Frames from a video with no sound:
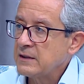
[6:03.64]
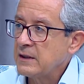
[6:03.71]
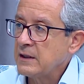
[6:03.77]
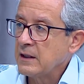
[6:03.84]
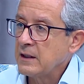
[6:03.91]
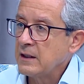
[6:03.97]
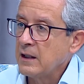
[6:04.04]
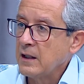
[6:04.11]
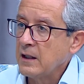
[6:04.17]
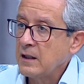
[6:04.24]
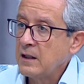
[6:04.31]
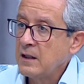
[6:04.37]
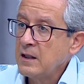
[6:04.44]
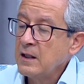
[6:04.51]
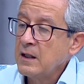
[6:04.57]
الاغلاق
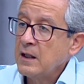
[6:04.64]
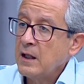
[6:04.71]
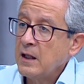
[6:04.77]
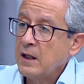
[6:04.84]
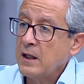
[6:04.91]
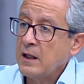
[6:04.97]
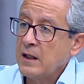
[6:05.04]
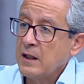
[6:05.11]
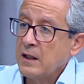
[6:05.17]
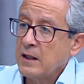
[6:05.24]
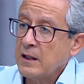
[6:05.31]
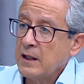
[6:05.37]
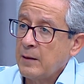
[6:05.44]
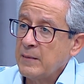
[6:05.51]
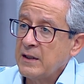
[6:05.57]
آه
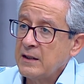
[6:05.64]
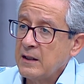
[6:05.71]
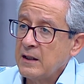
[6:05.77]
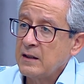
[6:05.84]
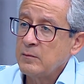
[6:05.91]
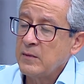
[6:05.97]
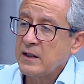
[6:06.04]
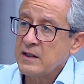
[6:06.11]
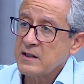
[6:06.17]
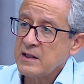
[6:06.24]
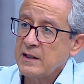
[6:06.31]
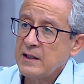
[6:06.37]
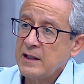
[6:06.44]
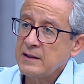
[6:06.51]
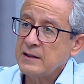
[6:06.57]
عملنا
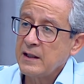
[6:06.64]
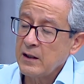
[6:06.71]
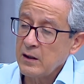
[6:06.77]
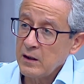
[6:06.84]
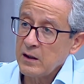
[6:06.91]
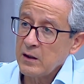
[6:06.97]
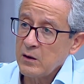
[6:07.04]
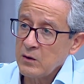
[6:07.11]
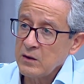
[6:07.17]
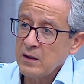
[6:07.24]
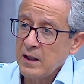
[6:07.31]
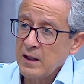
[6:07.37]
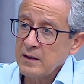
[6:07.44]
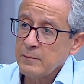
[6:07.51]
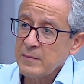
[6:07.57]
المهرجان هذا
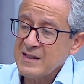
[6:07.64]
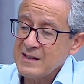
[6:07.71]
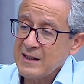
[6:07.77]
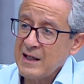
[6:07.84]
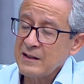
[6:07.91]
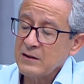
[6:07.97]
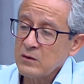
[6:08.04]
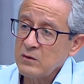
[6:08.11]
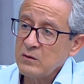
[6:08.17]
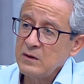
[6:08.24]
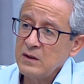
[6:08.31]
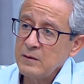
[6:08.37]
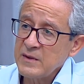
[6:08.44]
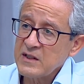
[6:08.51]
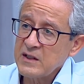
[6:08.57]
اونلاين بس كان
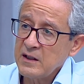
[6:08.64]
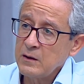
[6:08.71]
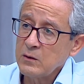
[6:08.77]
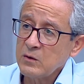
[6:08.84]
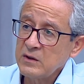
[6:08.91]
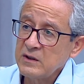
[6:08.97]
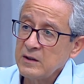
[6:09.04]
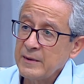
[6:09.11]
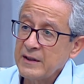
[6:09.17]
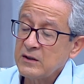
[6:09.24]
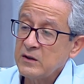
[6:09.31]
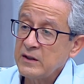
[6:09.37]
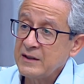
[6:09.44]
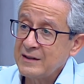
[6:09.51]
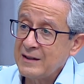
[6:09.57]
كل المشاريع اللي قدمت
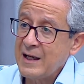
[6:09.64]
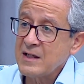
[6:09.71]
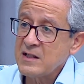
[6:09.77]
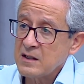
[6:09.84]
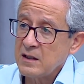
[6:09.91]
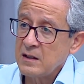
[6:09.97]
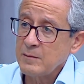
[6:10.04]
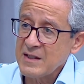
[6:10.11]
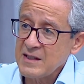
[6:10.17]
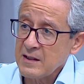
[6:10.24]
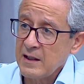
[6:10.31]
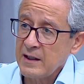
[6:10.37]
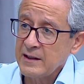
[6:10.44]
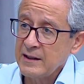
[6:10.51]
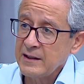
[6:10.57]
انتاج
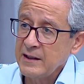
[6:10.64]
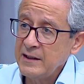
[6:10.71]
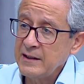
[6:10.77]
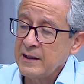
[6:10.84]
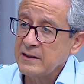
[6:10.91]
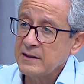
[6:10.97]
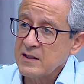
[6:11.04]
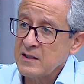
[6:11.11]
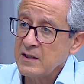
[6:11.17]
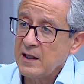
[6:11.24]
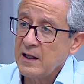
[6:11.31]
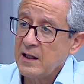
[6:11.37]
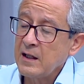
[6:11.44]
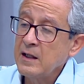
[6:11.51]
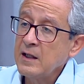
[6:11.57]
المسرح يعني احنا
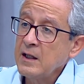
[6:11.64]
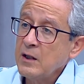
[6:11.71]
انتجناها